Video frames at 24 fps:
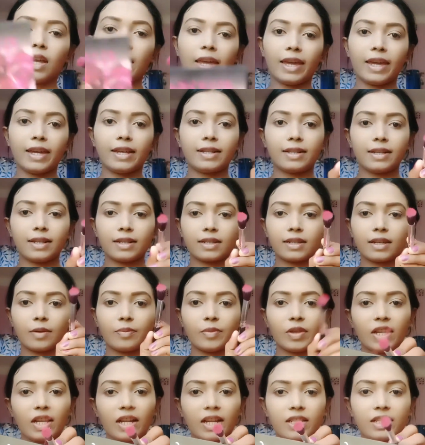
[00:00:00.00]
এক্সেসটা
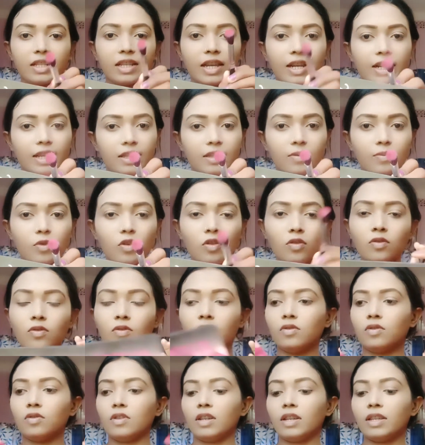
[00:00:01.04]
আমি এখানে ঝেড়ে দেবো
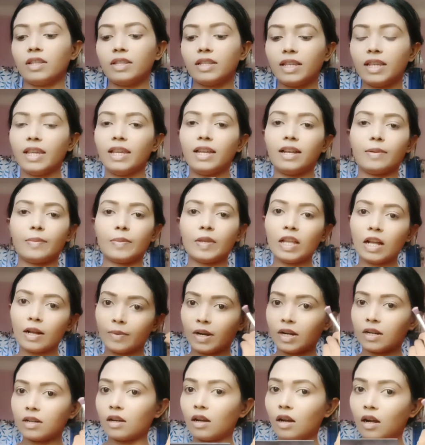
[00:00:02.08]
দিয়ে আমি
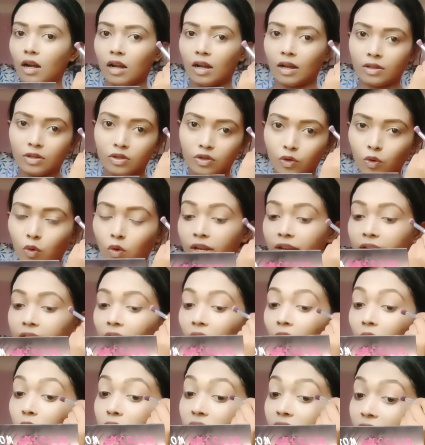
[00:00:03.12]
আমার
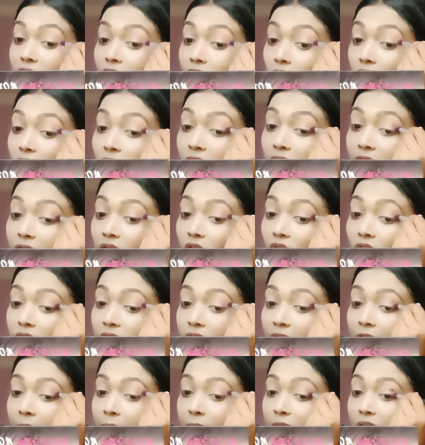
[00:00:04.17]
চোখের আউটার কর্নারের
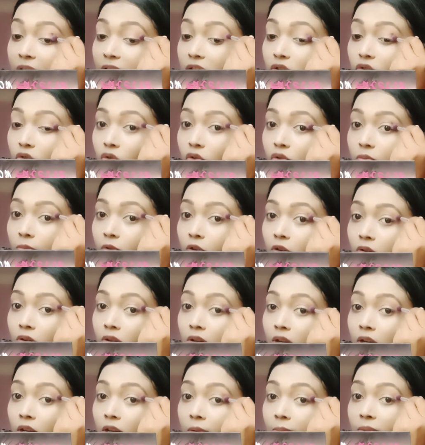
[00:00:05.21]
রঙটাকে প্লেস করব
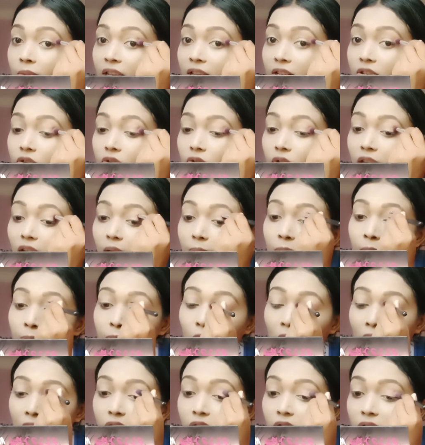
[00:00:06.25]
প্লেস করে আমি
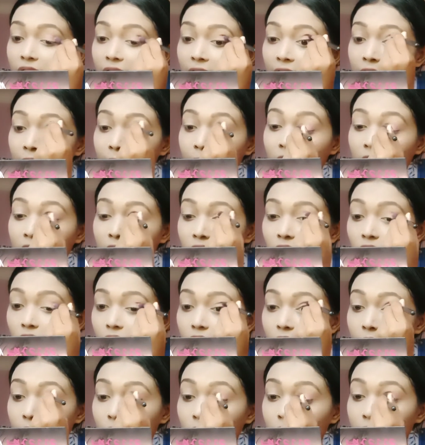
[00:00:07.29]
ভালো করে এটাকে ব্লেন্ড
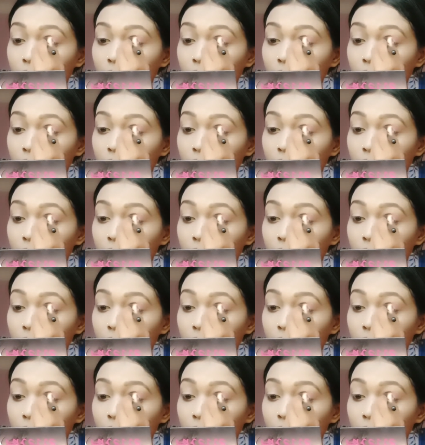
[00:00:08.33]
করে দেব